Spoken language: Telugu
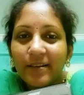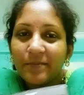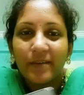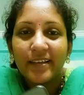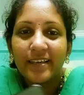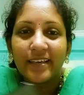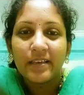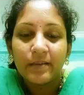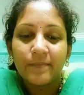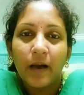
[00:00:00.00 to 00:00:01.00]
మరి
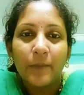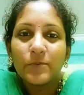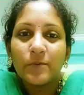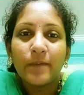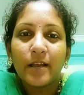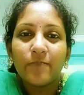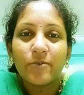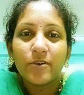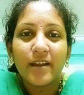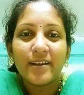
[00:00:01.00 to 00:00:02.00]
మామూలు మొబైల్
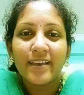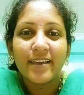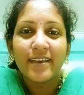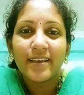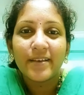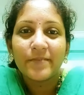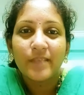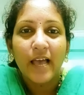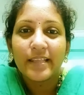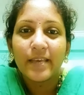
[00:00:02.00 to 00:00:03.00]
ఫోన్ అంటే
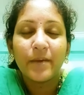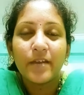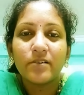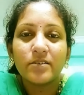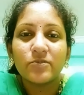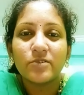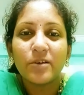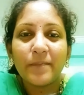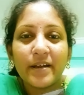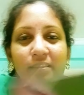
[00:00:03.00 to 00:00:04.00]
అదే బరువు
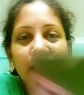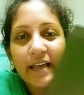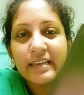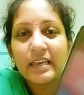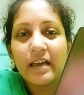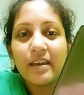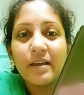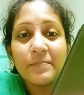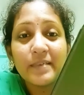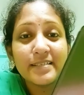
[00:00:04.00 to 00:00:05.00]
అనుకుంటాం బట్ దానికన్నా
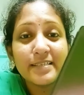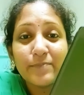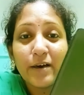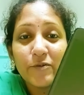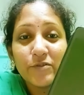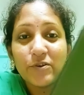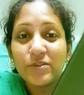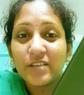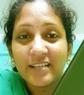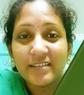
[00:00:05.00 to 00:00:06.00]
మించి బరువుతో
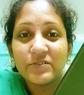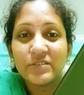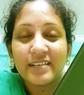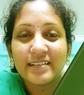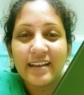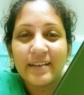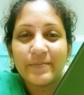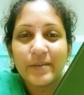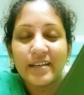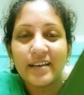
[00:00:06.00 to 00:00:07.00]
నేను యూజ్
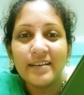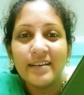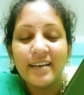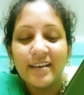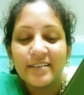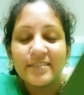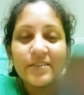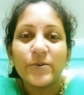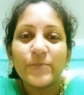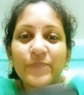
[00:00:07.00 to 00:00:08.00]
చేశానమాట
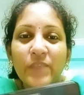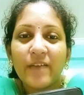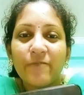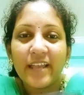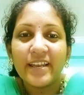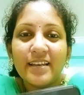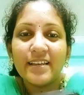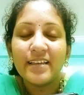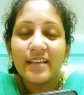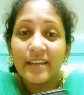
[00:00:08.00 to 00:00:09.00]
సో
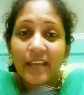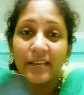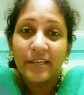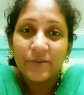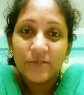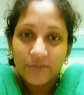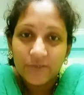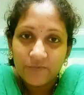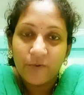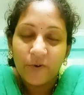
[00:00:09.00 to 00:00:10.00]
ఫైనల్లీ నేను ఈరోజు
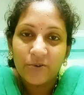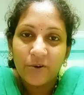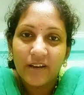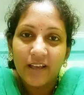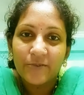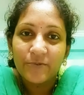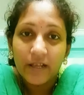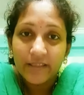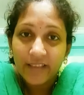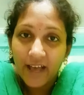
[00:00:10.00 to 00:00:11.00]
ఫోన్ కొన్నాను
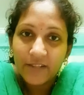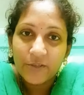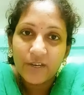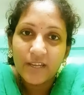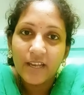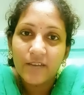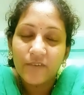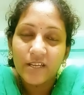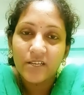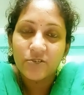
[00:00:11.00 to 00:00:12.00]
దాంతోనే నేను వీడియో